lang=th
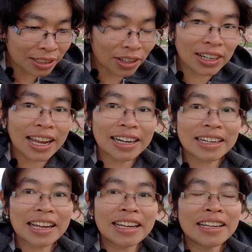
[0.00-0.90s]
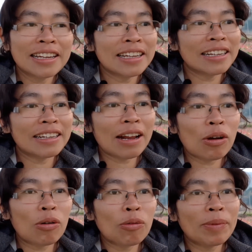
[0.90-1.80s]
ตอนแรกเนี่ย เรา
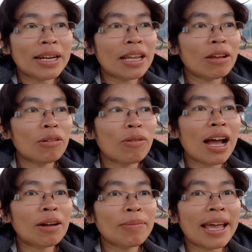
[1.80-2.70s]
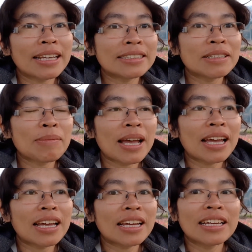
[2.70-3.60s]
ไม่ได้วางแผนจะมา
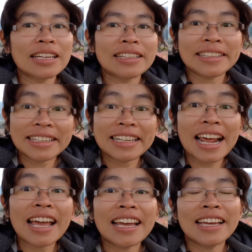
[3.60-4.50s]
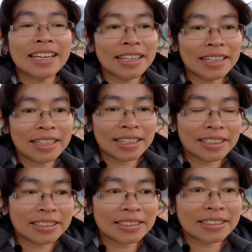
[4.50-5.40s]
ที่นี่นะ
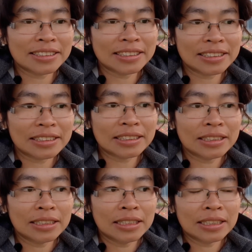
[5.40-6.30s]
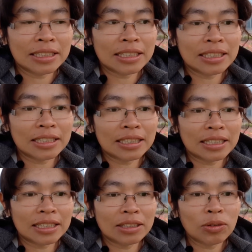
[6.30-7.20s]
คืออ
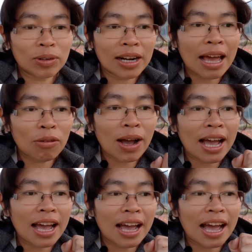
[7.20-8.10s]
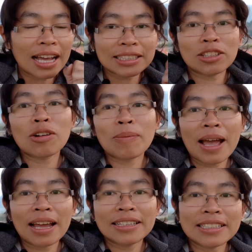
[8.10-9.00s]
รู้แล้วละว่าอาจจะต้องมา
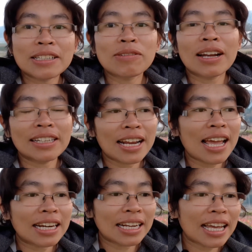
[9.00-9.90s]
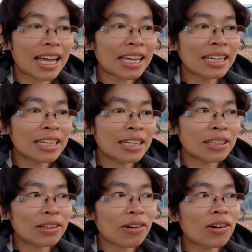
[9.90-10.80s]
ที่จังหวัดน่านนะคะ
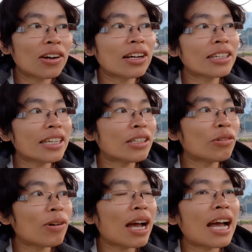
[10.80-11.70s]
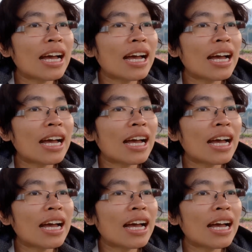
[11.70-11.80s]
ก็คิดอยู่ว่า